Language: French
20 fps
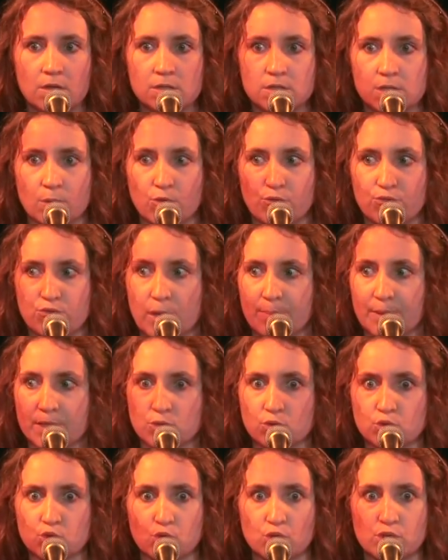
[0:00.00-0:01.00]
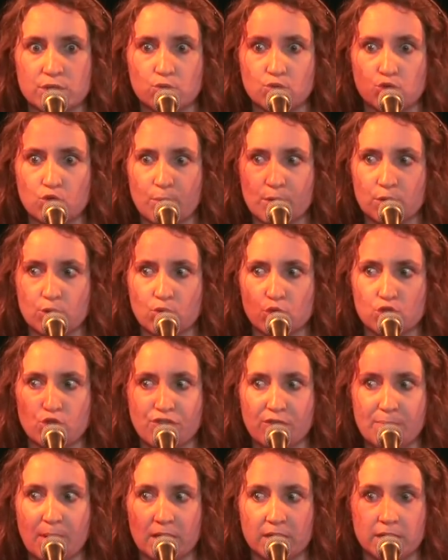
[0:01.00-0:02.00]
Ça me fout la pression, je ne sais toujours pas de quoi je
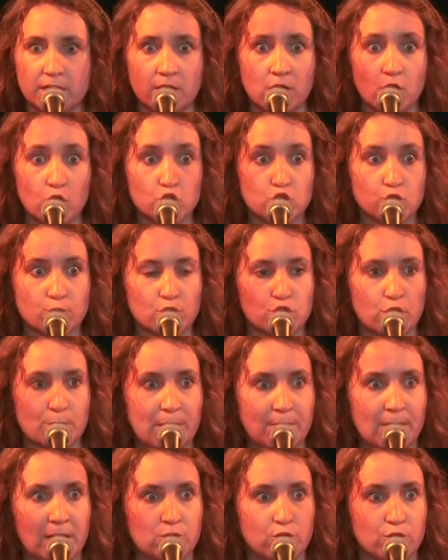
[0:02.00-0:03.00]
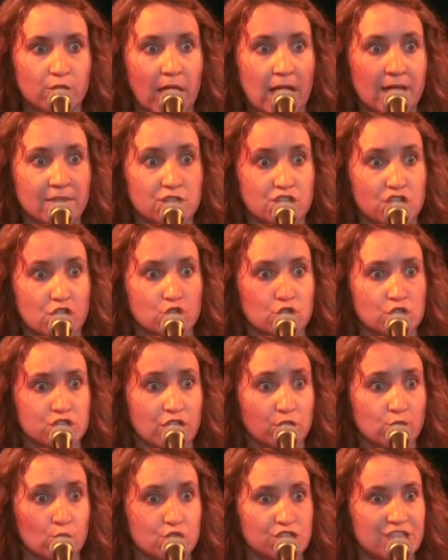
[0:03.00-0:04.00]
vais parler. Je me chope un mal de crâne,
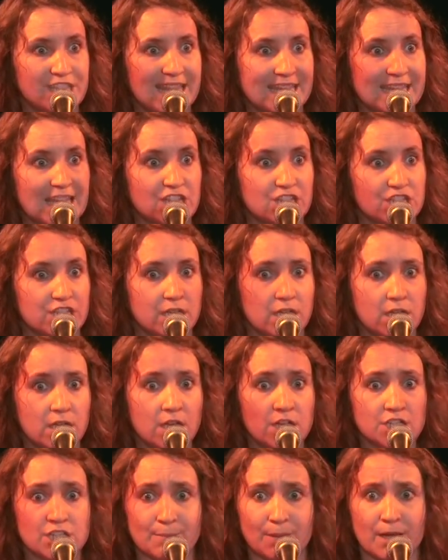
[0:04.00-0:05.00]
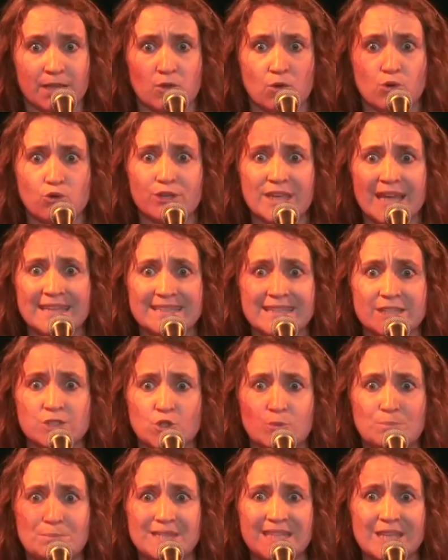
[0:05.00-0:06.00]
j'ingurgite un cachet. J'aimerais tant le gagner,
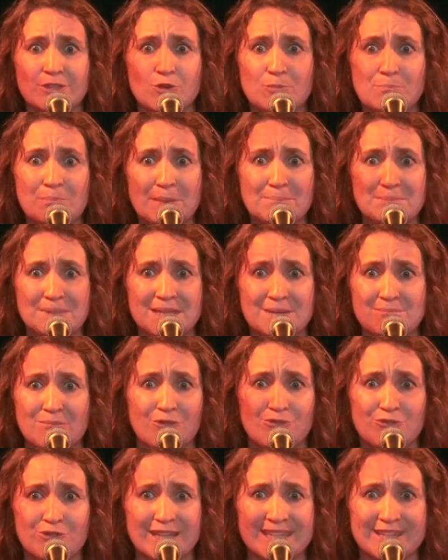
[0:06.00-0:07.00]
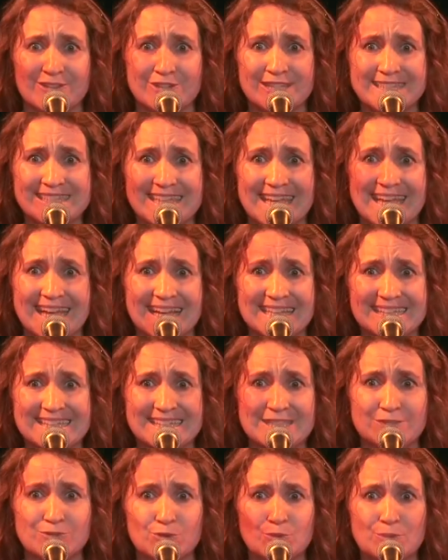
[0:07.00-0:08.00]
ce billet de papier, m'envoler dans les airs,
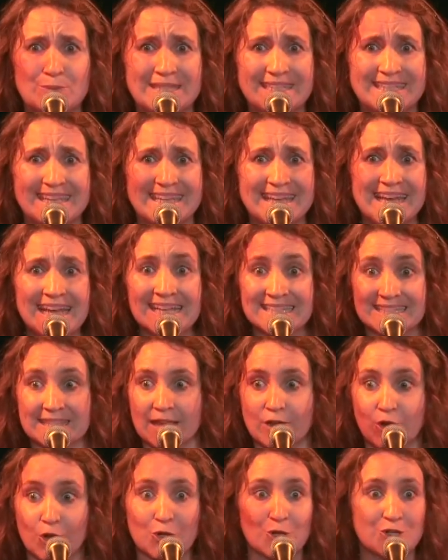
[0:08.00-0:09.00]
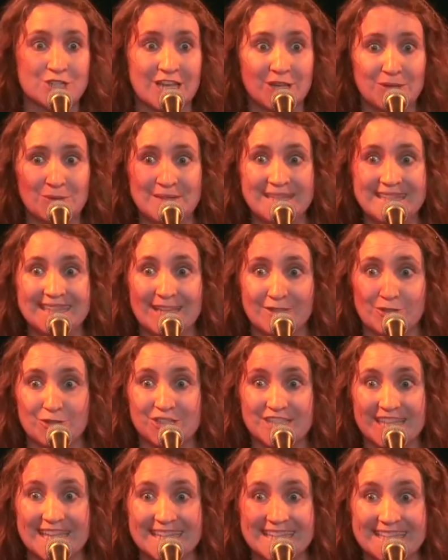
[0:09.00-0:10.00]
ainsi tout oublié. C'est alors que j'ai une idée de
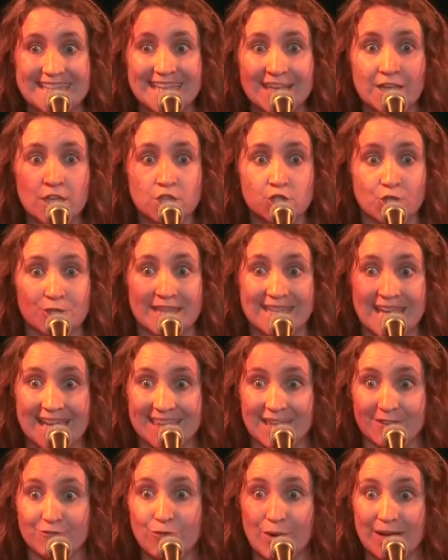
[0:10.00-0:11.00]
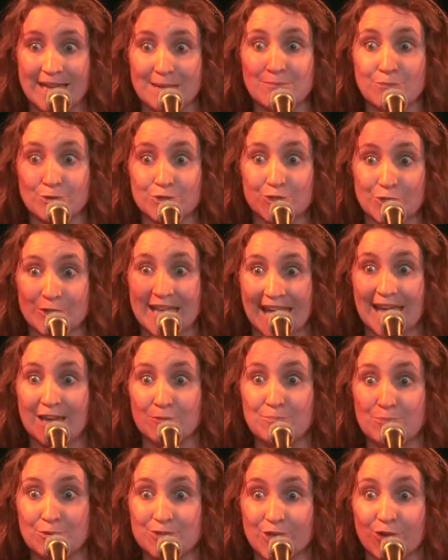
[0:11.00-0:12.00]
génie. Je n'ai qu'à dévoiler mon secret
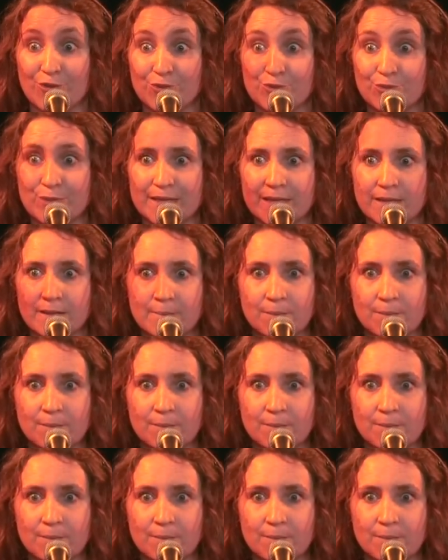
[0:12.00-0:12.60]
le plus enfoui.